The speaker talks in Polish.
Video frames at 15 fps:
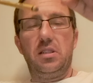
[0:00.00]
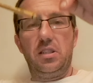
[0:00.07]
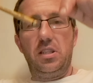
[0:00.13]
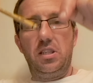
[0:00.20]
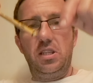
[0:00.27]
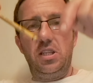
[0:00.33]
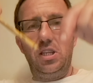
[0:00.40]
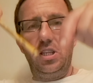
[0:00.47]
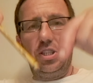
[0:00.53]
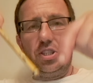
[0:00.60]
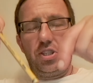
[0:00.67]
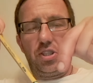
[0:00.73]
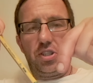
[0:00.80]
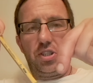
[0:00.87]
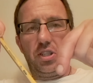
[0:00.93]

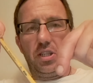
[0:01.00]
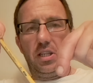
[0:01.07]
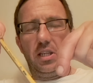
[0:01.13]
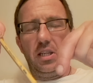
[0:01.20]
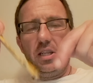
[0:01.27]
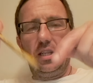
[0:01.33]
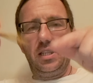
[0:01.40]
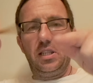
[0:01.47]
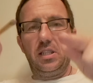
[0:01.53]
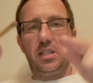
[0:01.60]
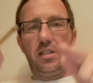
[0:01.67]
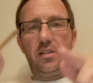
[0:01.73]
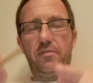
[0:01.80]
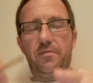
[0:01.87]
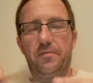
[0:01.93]
niszczy
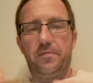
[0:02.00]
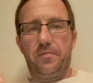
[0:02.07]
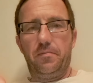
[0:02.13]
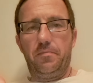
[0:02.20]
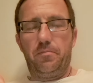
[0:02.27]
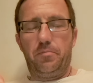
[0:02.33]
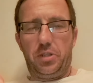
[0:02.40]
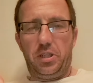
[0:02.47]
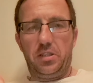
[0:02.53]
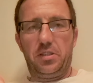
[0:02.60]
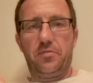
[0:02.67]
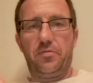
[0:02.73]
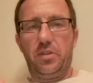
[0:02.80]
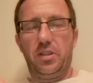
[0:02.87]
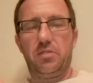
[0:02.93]
przez
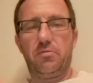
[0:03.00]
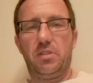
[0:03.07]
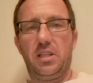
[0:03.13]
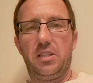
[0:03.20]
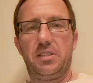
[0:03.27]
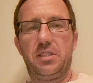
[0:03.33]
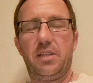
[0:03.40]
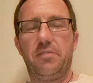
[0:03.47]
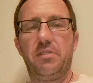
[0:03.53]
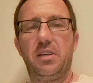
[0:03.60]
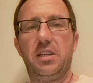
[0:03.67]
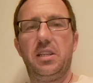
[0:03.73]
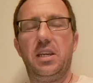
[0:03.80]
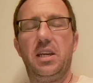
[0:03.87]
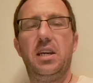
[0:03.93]
swoje złe
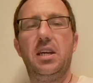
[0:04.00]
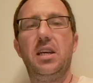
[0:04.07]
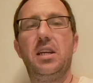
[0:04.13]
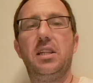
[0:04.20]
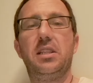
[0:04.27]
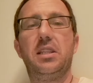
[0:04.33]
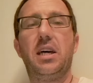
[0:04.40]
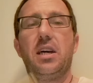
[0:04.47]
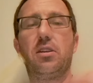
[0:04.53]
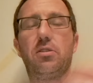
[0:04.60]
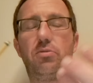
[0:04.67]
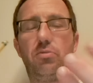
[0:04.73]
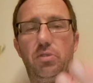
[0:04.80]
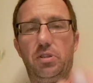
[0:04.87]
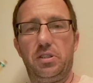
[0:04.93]
nastawienie dar,
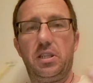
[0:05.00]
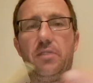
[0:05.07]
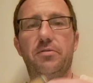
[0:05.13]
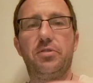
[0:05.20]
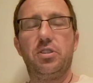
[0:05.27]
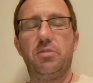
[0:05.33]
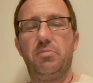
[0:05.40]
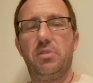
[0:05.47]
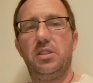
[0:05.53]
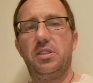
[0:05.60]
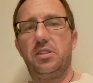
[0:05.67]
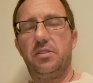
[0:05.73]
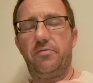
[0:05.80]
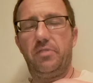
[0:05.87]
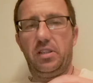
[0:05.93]
który sam w sobie jest
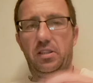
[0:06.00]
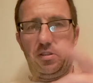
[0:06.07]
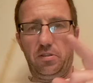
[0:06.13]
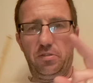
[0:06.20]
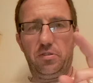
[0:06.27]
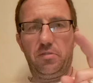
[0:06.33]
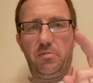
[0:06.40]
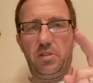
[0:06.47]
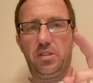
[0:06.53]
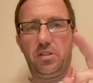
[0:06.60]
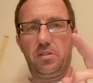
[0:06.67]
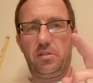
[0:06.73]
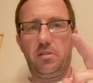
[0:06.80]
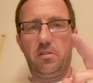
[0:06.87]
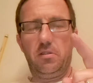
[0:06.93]
święty. Rozumiecie
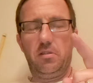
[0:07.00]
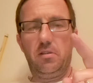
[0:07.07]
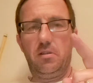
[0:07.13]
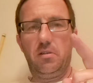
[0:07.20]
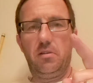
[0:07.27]
to?